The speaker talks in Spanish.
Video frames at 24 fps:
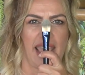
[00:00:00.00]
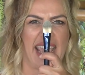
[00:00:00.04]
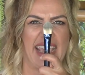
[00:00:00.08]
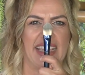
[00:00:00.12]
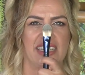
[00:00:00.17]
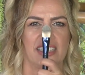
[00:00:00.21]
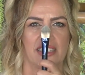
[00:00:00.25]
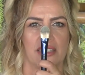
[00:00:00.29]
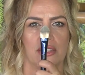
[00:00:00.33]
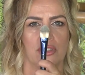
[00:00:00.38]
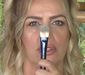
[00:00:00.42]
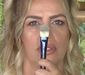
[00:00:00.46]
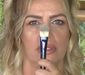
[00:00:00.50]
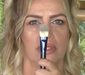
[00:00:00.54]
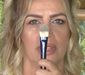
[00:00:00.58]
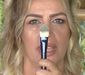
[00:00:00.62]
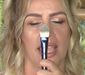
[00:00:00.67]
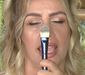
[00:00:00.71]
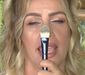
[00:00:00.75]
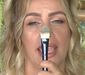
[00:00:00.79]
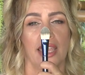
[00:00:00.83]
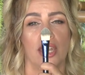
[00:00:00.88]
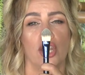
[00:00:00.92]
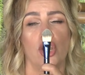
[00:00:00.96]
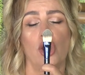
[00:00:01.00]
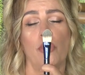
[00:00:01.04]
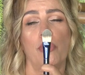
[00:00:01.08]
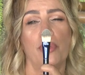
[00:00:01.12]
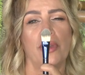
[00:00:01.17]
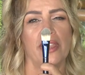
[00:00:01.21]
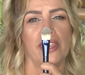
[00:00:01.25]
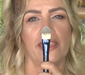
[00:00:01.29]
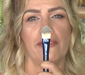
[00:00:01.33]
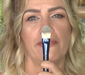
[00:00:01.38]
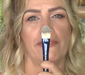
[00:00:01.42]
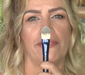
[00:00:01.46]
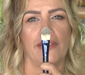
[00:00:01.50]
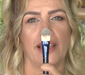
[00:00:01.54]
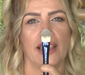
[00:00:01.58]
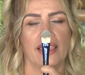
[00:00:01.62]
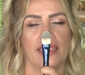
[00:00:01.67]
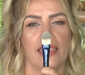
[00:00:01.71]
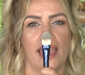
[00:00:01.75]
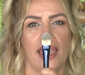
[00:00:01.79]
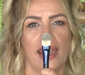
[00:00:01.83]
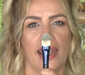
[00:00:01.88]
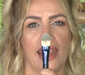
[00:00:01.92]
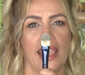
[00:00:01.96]
esto. No pueden
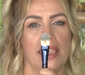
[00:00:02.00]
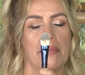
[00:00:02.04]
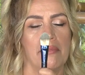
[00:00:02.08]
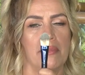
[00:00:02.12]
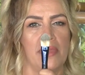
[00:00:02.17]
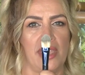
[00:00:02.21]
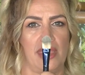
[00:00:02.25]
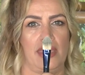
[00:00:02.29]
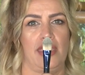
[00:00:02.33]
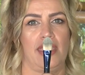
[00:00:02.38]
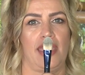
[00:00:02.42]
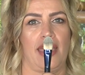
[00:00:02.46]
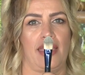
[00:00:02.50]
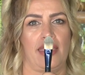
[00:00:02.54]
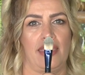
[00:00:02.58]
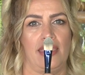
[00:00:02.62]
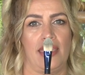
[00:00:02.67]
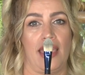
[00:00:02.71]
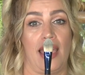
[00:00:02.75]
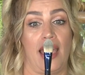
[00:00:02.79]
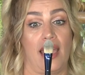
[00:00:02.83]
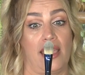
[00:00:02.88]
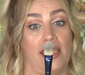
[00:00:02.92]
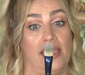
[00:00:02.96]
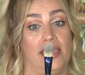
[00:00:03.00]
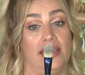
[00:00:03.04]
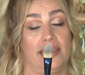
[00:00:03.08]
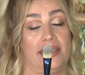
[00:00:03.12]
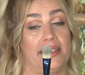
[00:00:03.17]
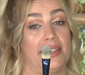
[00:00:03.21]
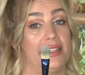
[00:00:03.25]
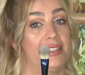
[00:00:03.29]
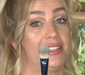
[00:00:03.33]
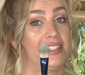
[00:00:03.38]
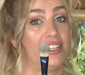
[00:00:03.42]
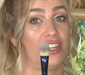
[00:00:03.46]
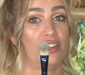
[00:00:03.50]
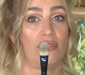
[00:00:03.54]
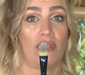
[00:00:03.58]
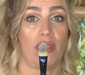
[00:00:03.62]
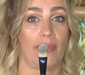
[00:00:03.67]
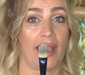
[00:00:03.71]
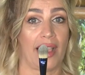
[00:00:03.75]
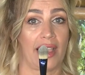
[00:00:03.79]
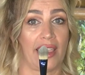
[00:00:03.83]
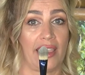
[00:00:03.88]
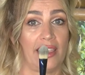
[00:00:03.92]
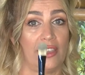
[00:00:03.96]
faltar en mi día a día, y es que si no me
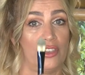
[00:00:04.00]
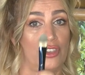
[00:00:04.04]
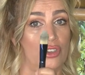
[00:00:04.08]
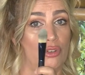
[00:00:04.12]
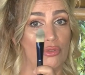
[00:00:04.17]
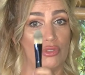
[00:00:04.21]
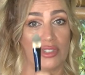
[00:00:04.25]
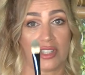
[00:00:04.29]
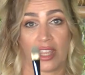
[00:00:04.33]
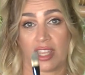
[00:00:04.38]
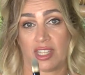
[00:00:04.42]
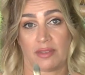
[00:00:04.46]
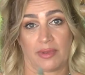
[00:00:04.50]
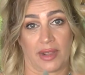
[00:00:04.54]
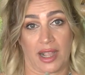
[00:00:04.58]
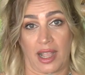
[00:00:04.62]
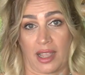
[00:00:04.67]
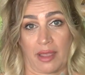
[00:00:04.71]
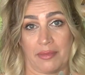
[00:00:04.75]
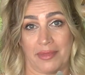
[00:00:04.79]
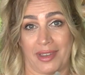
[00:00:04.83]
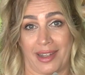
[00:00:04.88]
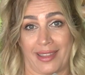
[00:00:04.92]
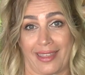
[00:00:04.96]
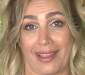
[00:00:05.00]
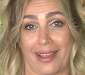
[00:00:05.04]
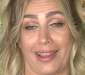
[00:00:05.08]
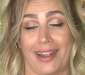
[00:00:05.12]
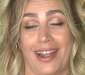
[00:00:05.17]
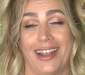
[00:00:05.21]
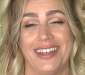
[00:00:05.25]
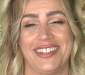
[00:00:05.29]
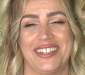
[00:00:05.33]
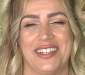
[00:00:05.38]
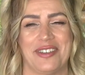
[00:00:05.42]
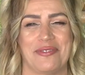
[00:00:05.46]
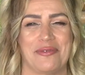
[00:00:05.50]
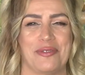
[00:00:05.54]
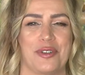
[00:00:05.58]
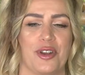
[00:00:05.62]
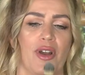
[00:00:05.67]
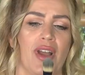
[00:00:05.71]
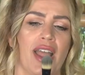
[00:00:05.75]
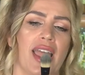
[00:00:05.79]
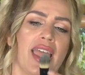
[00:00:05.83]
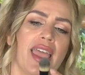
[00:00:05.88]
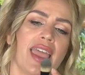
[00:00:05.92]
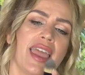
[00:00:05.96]
maquillo, ustedes van a cambiar de canal
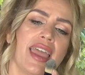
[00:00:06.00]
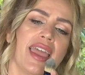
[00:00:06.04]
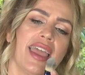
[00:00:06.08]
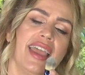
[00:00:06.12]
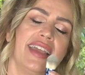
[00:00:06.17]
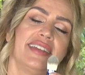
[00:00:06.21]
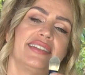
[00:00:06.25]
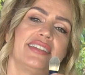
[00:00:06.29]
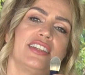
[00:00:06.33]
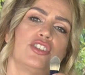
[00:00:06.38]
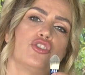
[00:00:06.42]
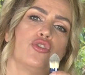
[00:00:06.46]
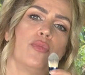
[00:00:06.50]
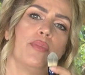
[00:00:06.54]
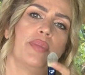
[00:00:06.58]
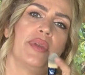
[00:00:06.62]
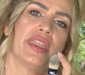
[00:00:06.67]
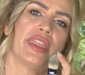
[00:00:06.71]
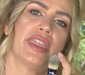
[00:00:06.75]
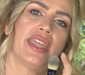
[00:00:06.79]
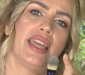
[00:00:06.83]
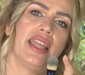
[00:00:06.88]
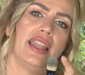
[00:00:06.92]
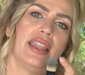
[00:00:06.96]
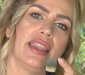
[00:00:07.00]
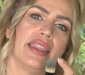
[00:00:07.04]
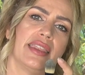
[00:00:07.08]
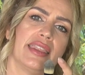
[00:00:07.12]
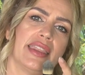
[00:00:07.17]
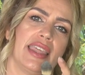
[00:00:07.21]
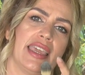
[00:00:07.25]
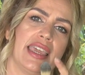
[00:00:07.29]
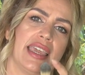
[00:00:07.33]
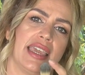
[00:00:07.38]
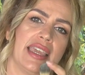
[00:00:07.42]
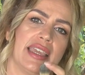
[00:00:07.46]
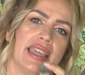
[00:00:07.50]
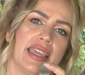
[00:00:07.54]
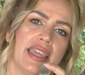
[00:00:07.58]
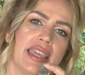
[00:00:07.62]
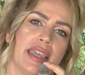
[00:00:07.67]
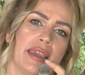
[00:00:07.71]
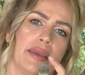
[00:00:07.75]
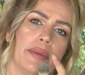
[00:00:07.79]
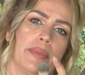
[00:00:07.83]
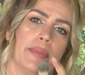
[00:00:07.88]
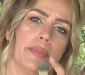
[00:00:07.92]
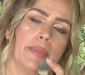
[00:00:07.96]
seguro. Este es un pincel
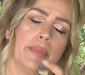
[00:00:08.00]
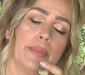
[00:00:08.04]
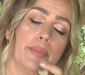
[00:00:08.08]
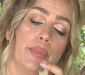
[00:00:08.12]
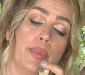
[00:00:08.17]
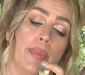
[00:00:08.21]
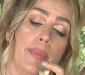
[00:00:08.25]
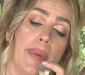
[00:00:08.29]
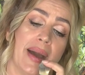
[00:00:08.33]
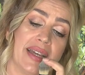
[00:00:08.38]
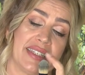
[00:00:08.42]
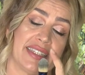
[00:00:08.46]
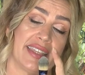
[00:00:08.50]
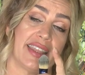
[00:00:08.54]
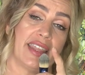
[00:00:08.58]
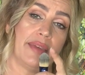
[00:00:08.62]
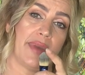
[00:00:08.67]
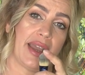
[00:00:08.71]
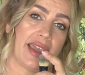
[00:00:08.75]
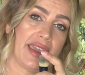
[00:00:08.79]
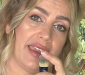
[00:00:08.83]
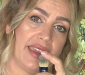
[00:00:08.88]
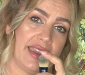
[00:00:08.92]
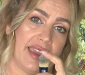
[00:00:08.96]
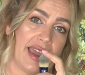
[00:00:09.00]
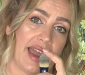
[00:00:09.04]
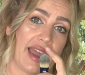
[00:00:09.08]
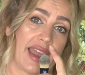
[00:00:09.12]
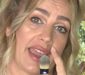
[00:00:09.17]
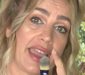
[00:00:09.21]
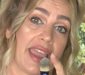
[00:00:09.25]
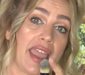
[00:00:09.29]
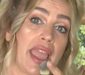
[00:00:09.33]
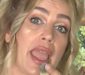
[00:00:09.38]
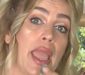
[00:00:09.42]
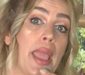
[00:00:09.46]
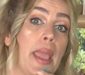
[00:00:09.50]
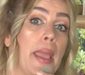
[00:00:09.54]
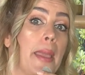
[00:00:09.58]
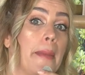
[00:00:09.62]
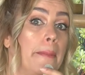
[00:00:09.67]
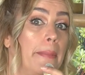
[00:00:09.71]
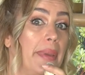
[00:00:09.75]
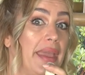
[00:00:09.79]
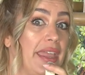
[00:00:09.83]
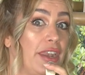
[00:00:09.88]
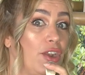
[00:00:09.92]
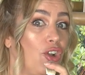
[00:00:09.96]
de base de maquillaje,
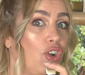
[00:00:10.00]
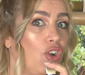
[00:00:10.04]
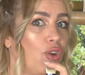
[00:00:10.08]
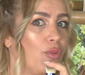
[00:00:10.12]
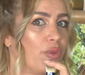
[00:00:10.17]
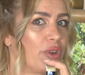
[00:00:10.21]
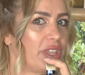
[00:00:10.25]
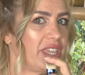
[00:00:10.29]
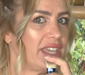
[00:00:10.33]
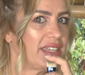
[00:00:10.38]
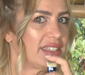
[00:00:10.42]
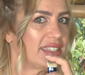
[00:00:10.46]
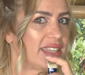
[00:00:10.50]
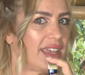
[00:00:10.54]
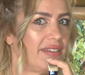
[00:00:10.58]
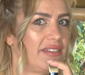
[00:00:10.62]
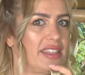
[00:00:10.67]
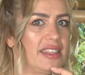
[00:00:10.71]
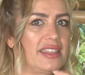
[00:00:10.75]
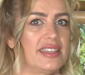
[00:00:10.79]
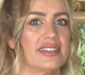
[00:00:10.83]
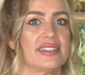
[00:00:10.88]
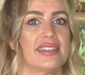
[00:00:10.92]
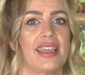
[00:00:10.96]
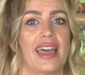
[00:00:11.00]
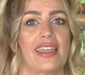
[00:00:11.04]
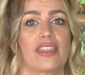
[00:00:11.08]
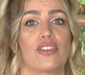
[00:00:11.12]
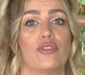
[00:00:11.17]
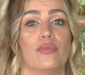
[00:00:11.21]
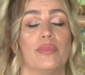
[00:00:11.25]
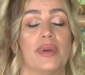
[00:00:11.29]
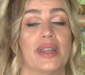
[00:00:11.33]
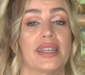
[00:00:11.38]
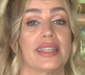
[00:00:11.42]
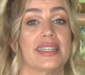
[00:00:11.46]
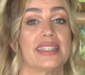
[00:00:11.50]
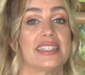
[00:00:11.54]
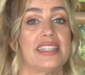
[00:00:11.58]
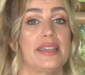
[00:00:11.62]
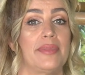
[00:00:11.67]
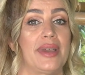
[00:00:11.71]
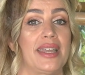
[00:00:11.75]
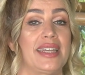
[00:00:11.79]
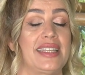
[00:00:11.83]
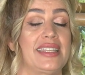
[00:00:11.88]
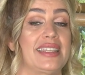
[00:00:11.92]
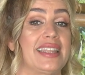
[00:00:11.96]
pero como ya saben, desde hace un par de
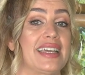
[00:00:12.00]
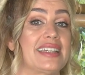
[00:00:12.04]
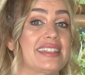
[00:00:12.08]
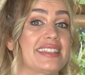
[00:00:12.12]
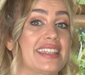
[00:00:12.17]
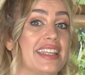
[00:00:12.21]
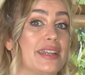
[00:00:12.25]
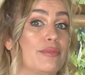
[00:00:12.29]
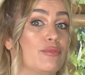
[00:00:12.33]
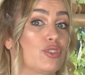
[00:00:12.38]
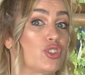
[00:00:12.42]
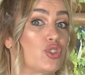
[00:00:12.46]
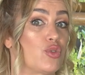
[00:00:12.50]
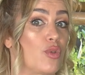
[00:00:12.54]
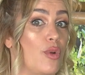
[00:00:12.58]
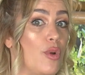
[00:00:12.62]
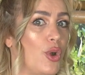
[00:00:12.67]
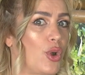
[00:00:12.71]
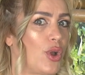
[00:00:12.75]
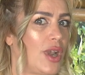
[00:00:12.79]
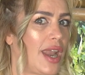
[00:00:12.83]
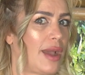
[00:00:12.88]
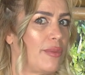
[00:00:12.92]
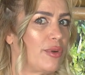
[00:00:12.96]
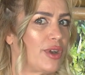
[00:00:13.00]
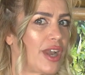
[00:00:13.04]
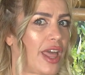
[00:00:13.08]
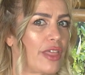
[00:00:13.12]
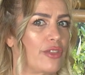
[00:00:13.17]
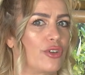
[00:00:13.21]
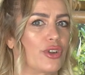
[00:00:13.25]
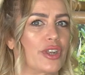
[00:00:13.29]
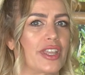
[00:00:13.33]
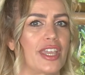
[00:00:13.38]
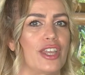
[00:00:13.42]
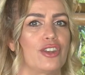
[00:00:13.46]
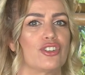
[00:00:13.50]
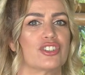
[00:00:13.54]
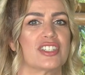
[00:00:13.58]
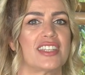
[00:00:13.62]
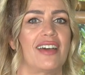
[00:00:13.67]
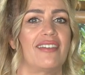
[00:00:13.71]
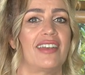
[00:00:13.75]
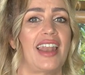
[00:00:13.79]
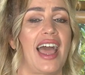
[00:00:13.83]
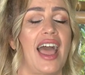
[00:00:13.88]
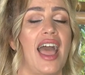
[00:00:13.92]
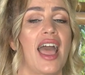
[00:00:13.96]
semanitas tenemos un nuevo colaborador que nos
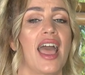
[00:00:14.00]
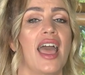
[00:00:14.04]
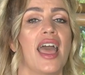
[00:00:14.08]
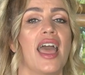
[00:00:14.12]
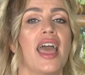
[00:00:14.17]
habla